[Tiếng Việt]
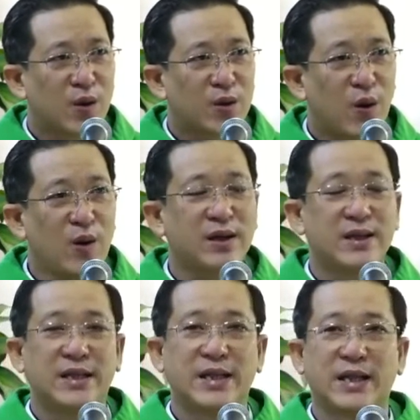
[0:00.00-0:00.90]
Có
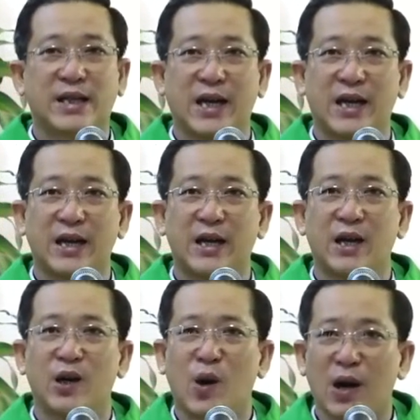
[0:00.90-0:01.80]
người thì
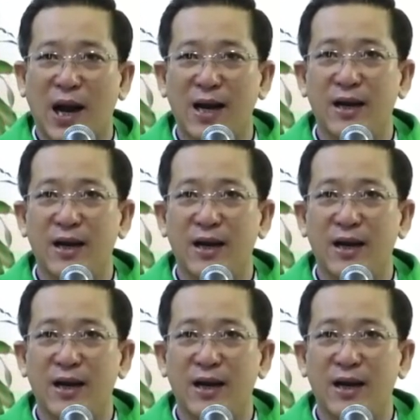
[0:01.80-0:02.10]
lo lắng,